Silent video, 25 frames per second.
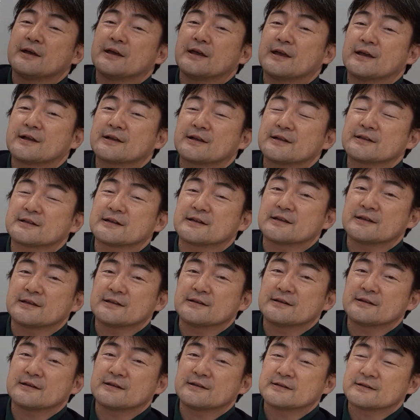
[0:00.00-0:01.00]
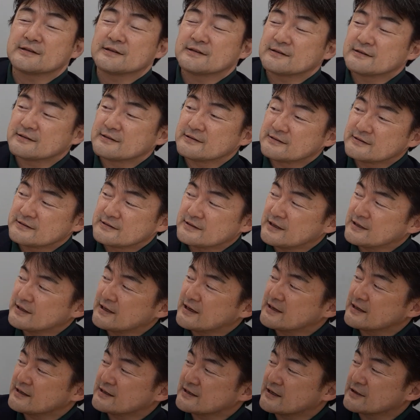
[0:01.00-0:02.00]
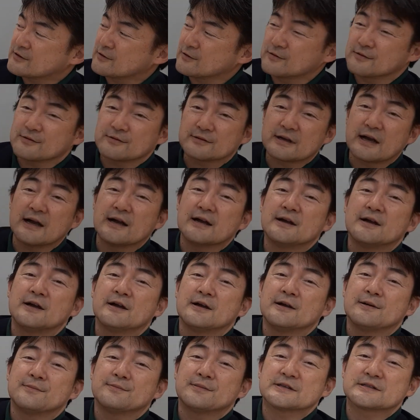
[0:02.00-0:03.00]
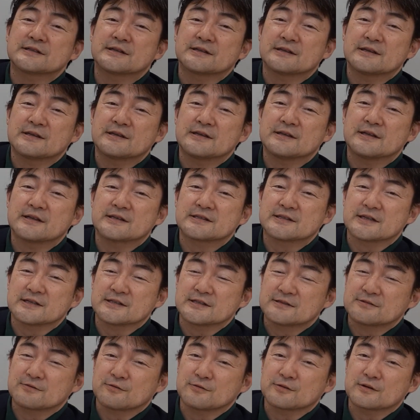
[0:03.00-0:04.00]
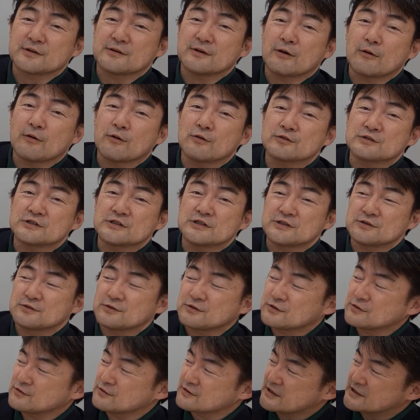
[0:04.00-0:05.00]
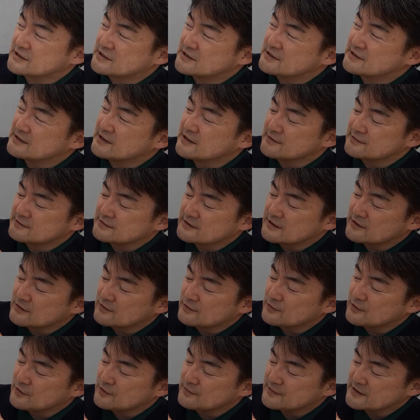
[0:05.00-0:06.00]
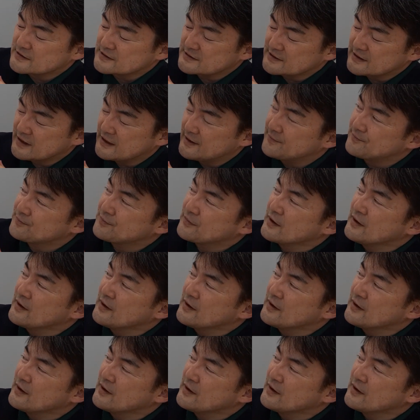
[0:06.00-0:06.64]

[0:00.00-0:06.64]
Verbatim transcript: えー、かなり、えー、手慣れたというかまさに秀樹さんにとっては恩人の人たちになるんだと思いますが、